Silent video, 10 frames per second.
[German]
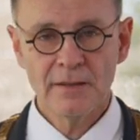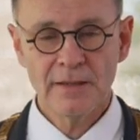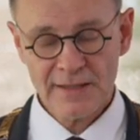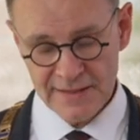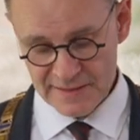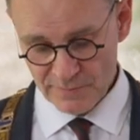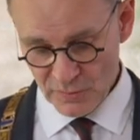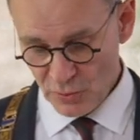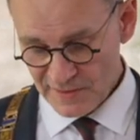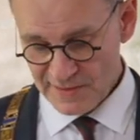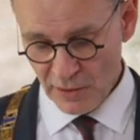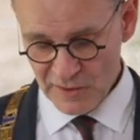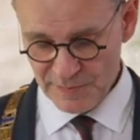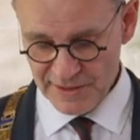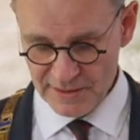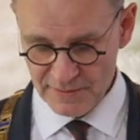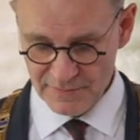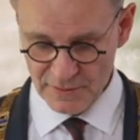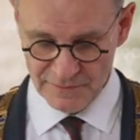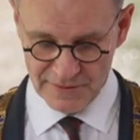Nach diesem kurzen Ausblick
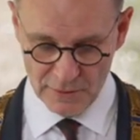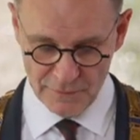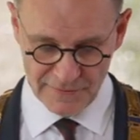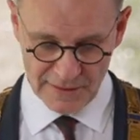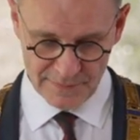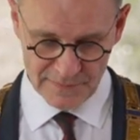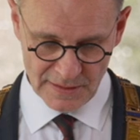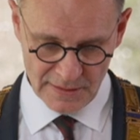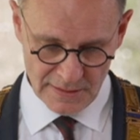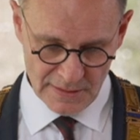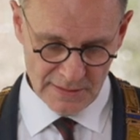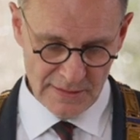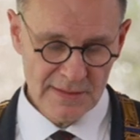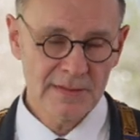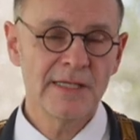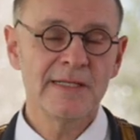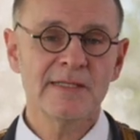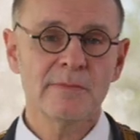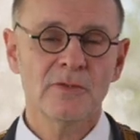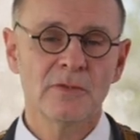auf die Aufgaben, die in
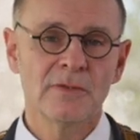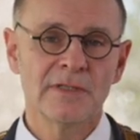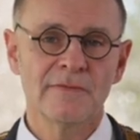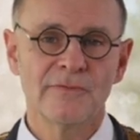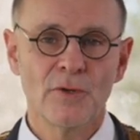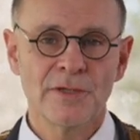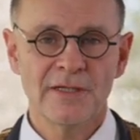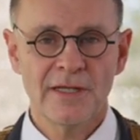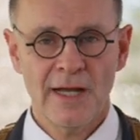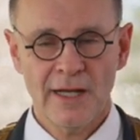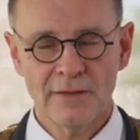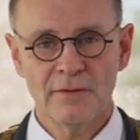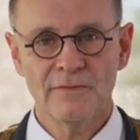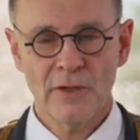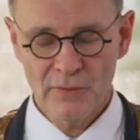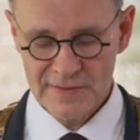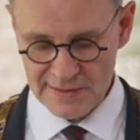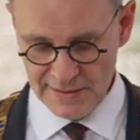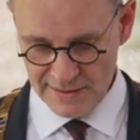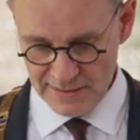diesem und den folgenden Jahren vor
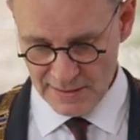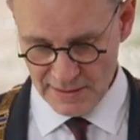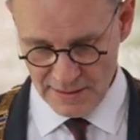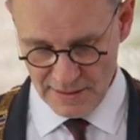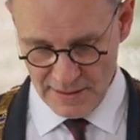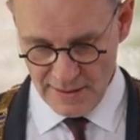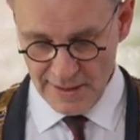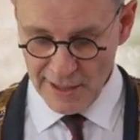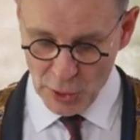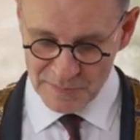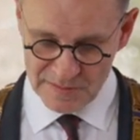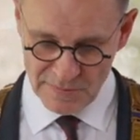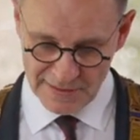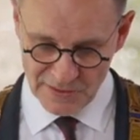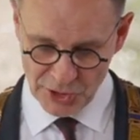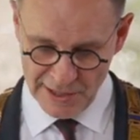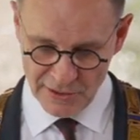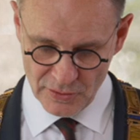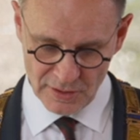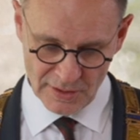uns liegen, erlauben Sie mir an dieser Stelle
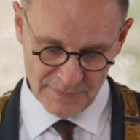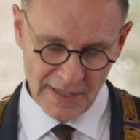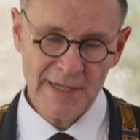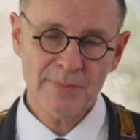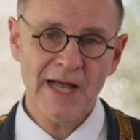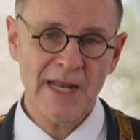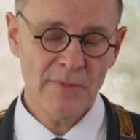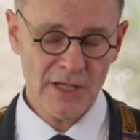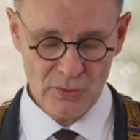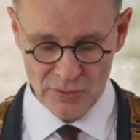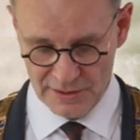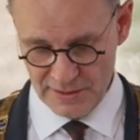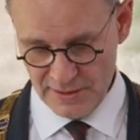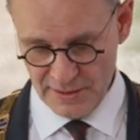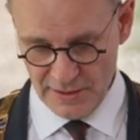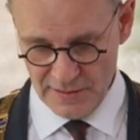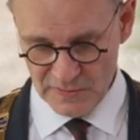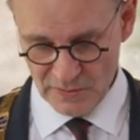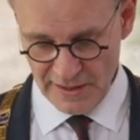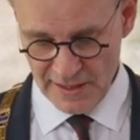noch ein paar Anmerkungen
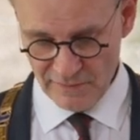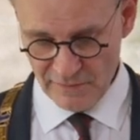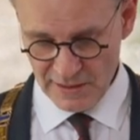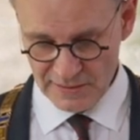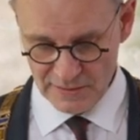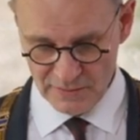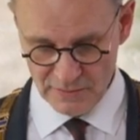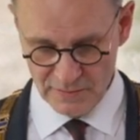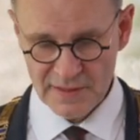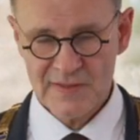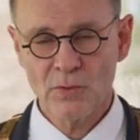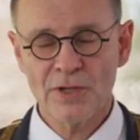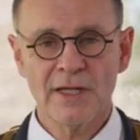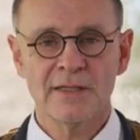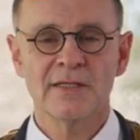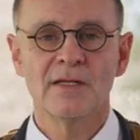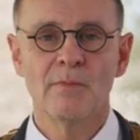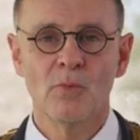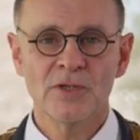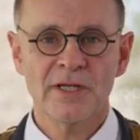zur Gegenwart und den sogenannten
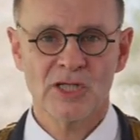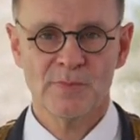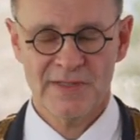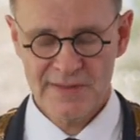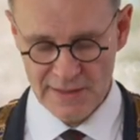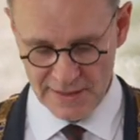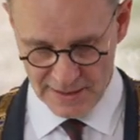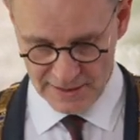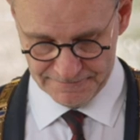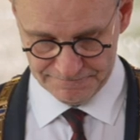Montagsspaziergängen.